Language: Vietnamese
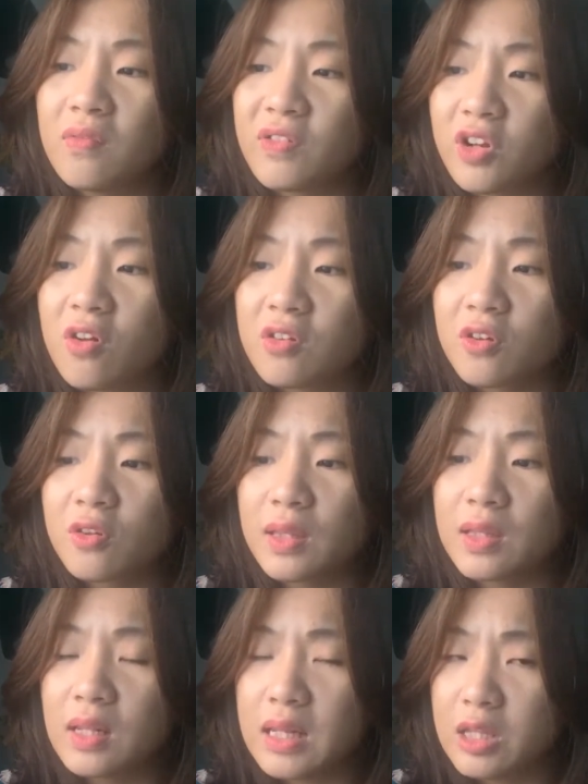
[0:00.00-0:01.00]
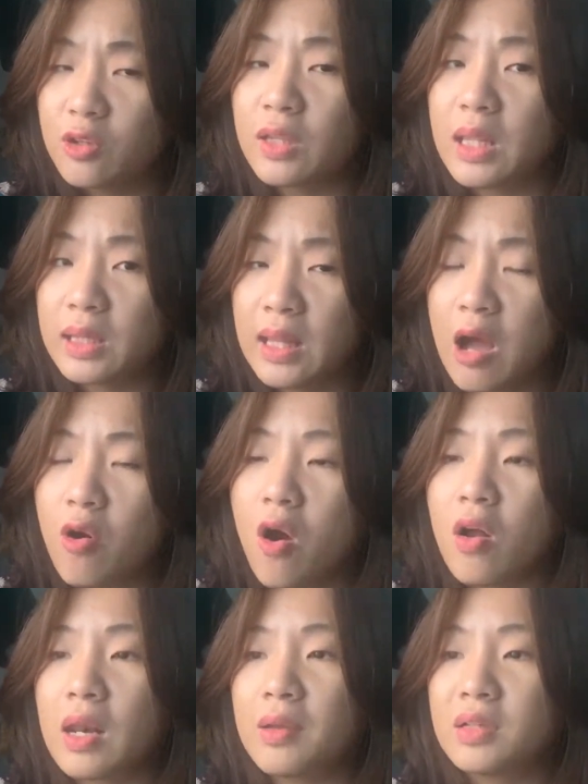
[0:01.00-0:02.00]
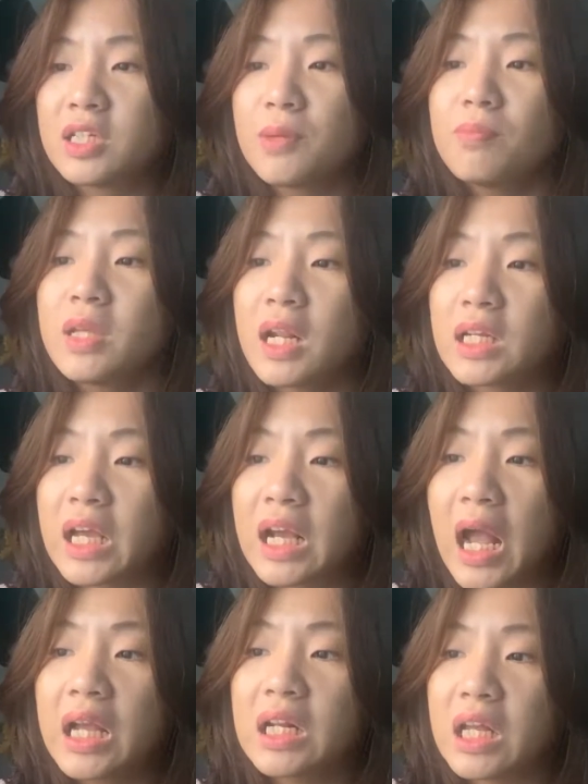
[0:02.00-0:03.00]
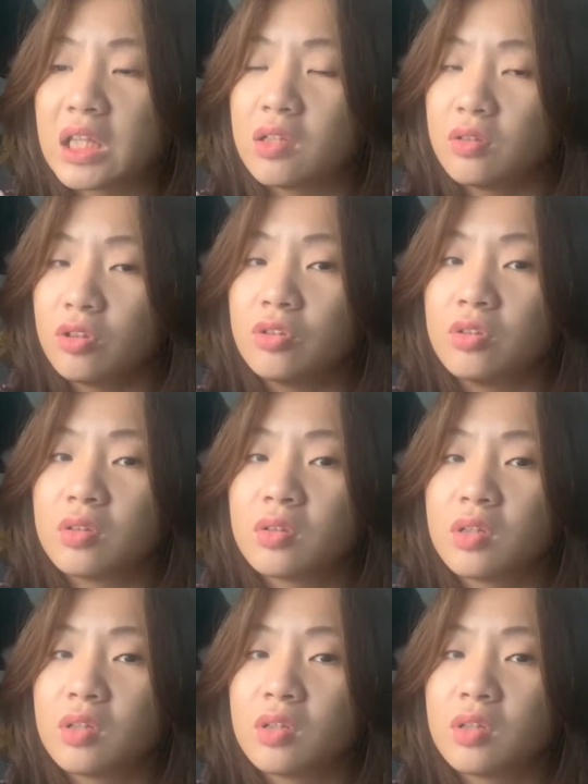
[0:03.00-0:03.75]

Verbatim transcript: và đó là do lý do tại sao họ lại chấp nhận cái cách là tự tử